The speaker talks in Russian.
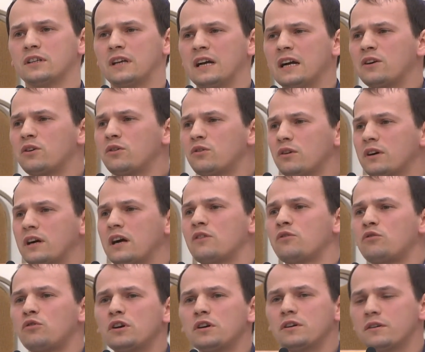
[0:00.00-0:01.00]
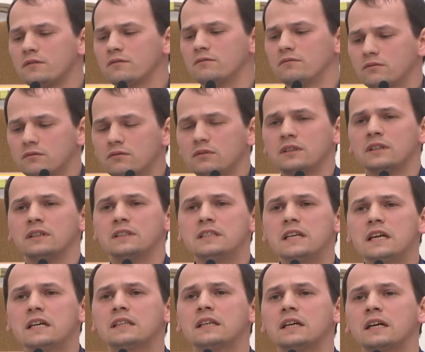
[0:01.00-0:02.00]
Как, какой,
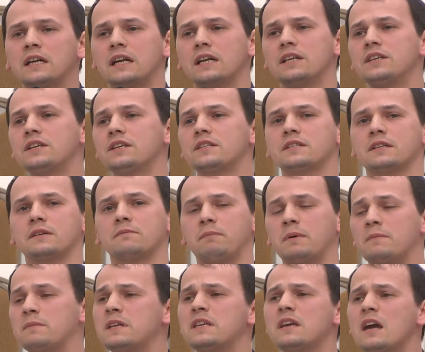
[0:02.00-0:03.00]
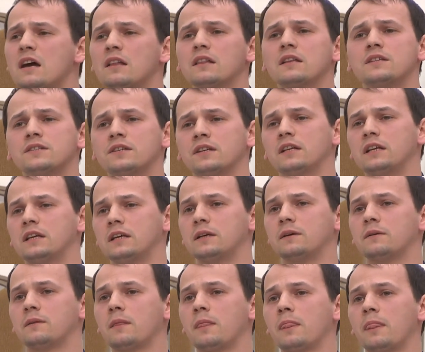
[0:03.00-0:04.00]
где эта граница, поменялась
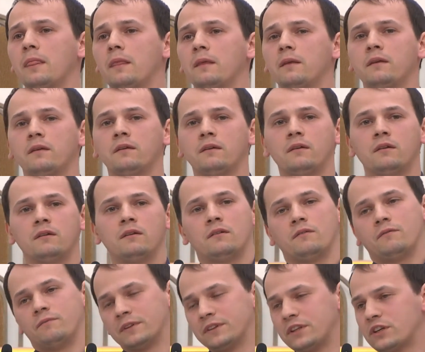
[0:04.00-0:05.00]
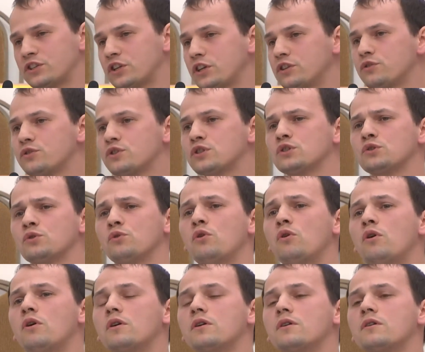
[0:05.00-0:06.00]
ли? В отношении
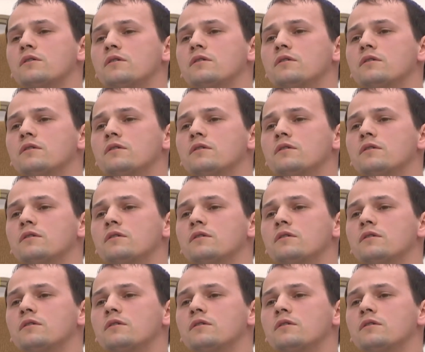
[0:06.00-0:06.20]
ссор,